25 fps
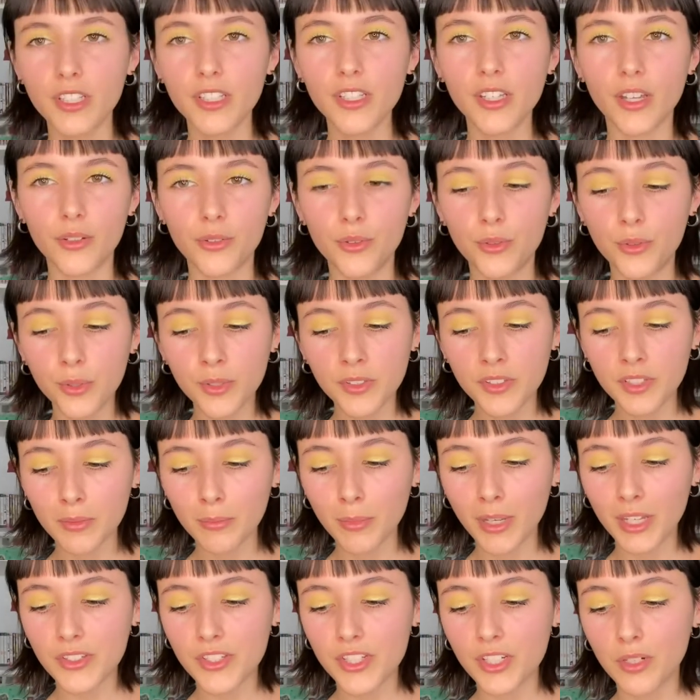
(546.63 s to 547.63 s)
il y a deux
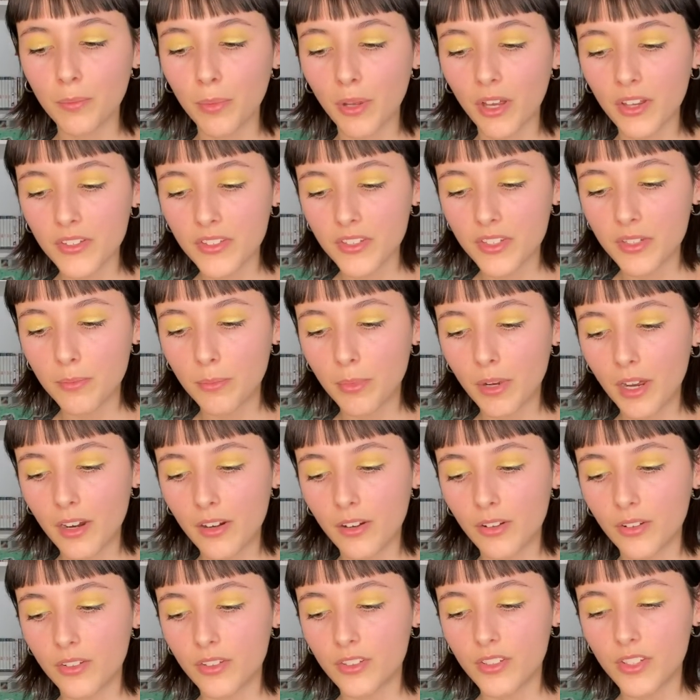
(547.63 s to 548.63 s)
thématiques
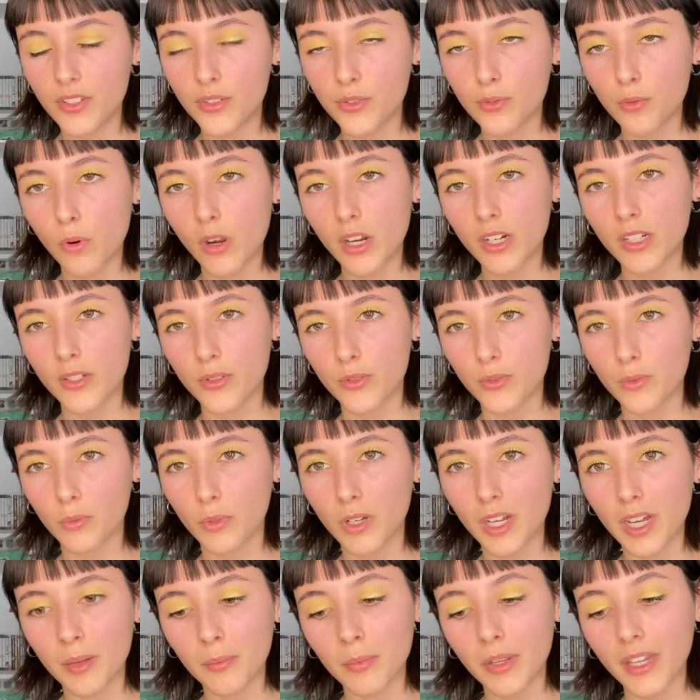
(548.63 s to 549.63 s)
principales d'histoire qui
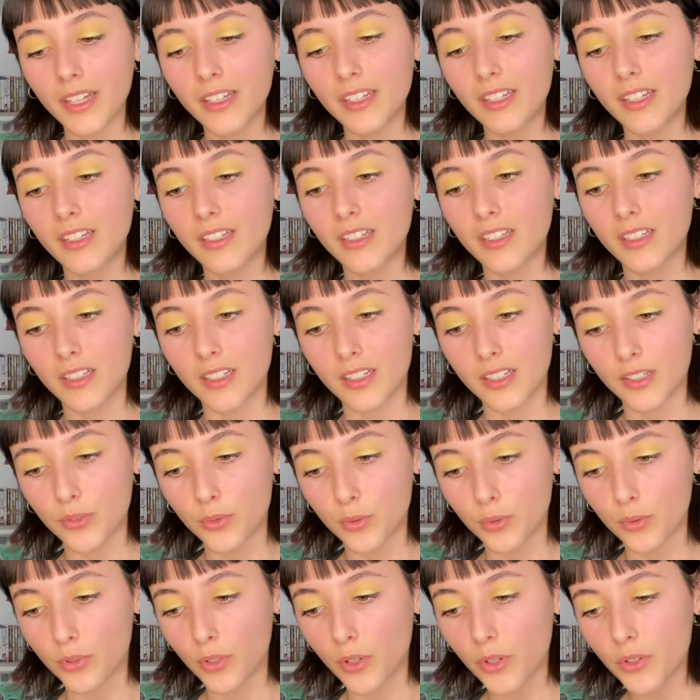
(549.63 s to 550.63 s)
sont imbriquées et
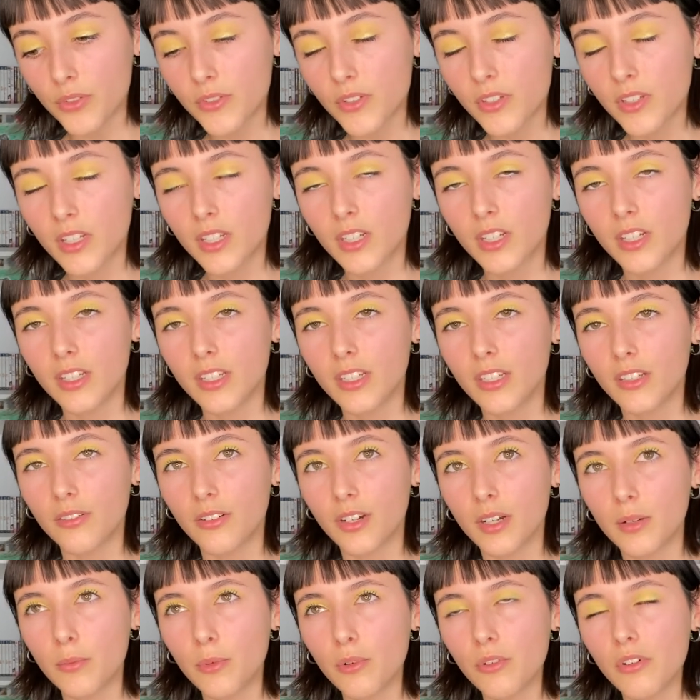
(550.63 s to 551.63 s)
étonnantes. Il y a
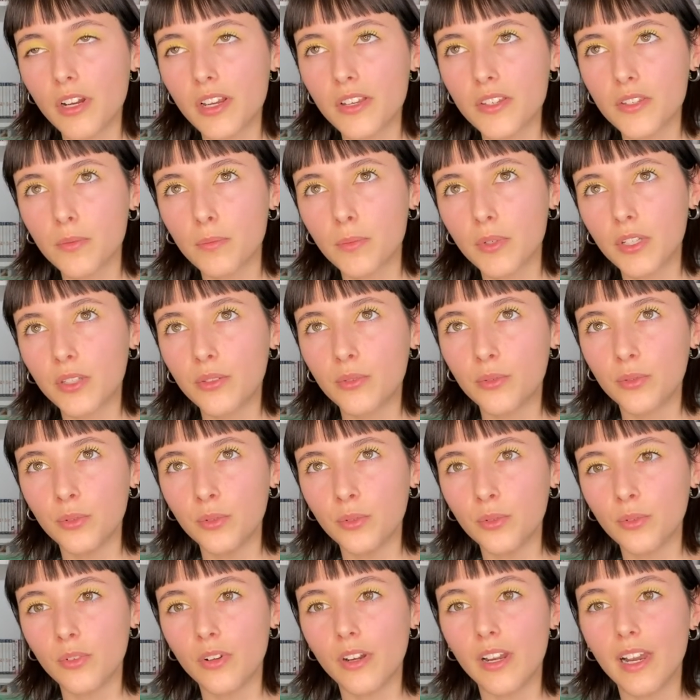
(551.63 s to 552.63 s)
vraiment l'aspect
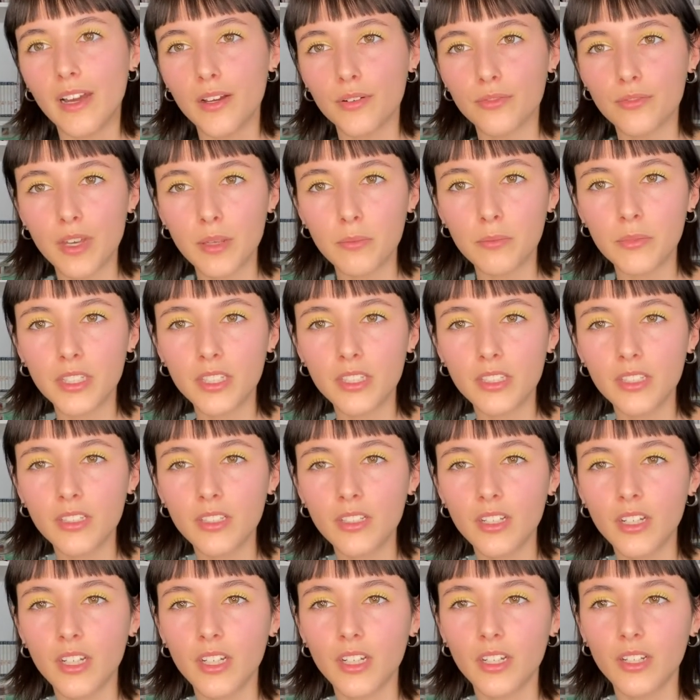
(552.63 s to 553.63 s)
de la
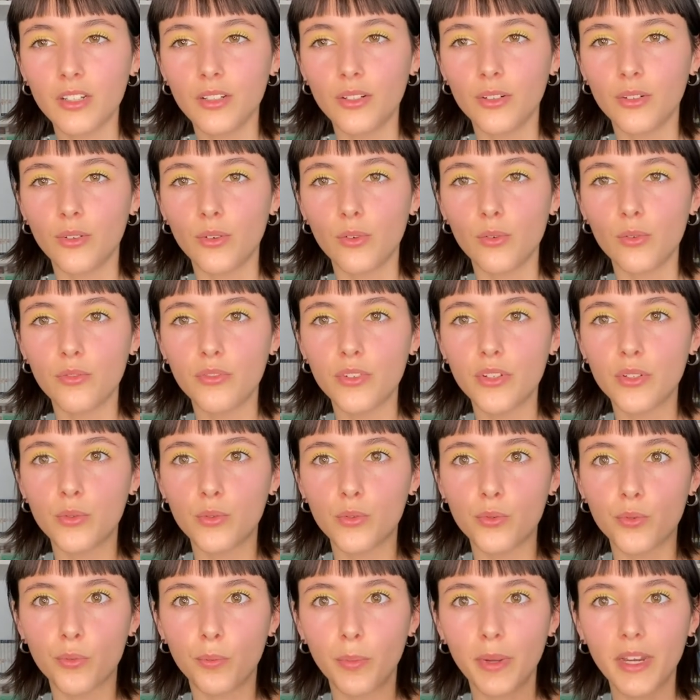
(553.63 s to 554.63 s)
famille, euh, le fait
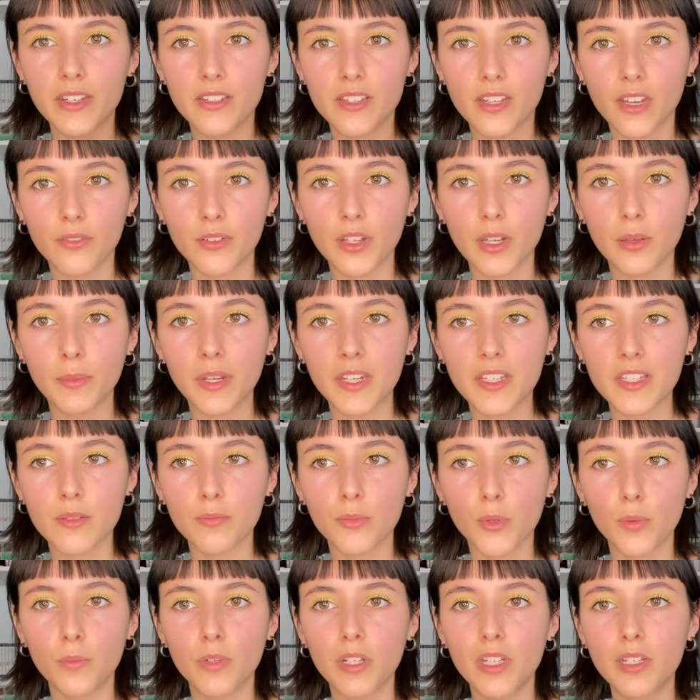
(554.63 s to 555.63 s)
de préserver un
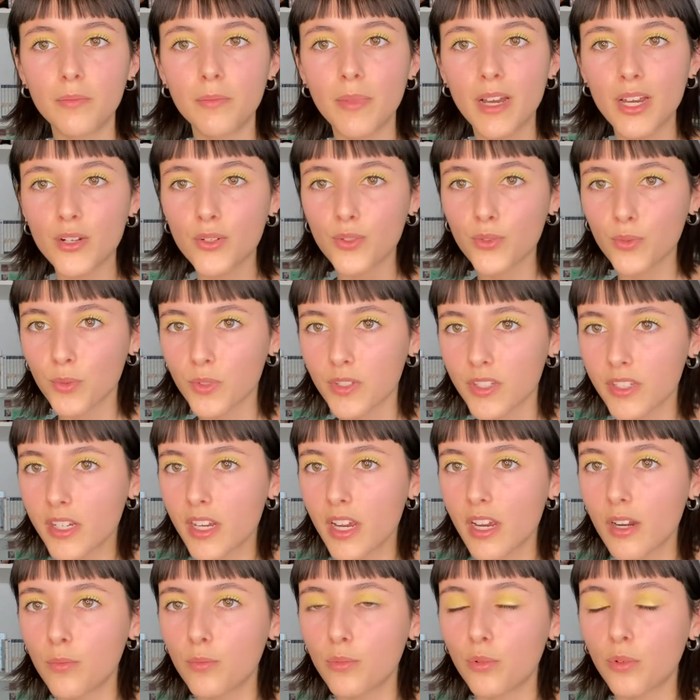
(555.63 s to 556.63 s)
maximum l'image
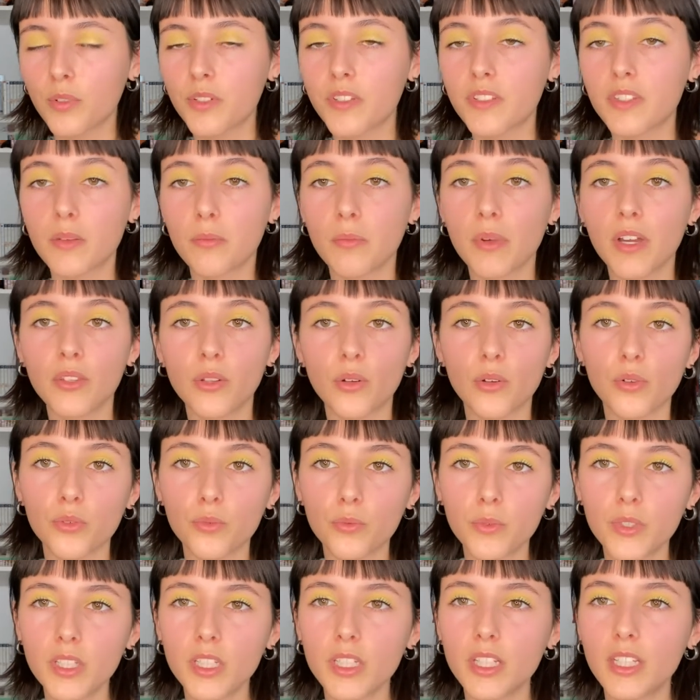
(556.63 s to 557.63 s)
sociale pour qu'ils aient pas
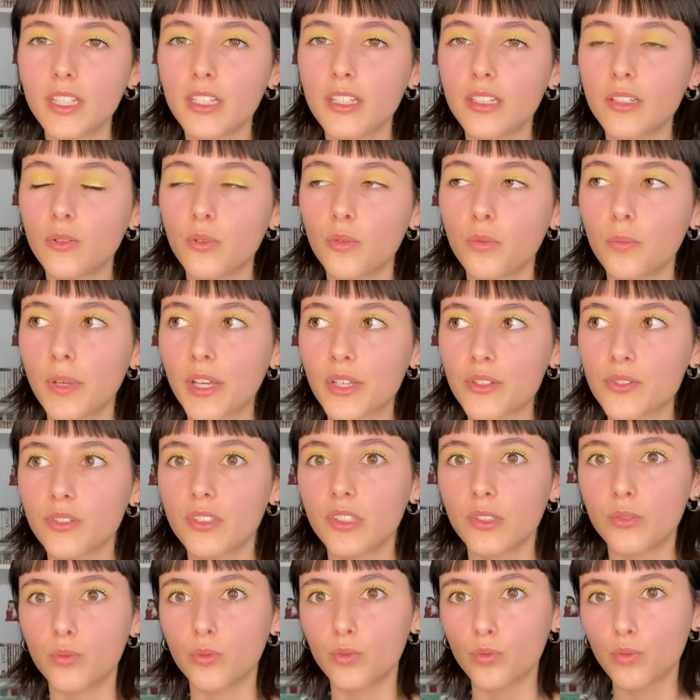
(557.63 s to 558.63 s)
d'ennuis et que
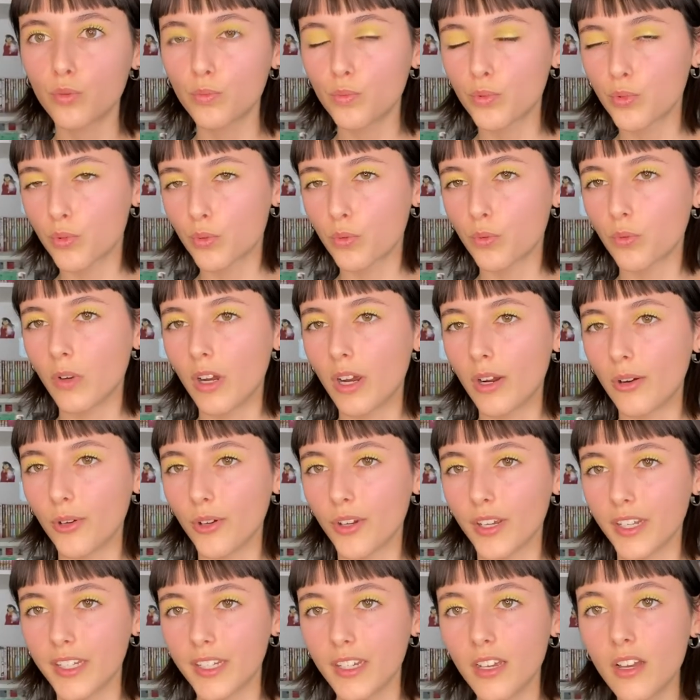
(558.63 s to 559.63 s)
personne n'ait de soupçons à
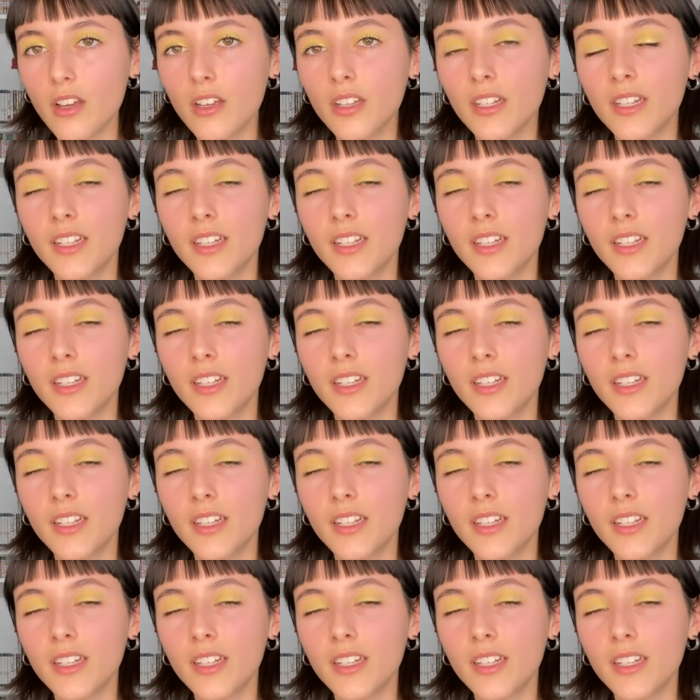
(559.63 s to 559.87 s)
leur égard.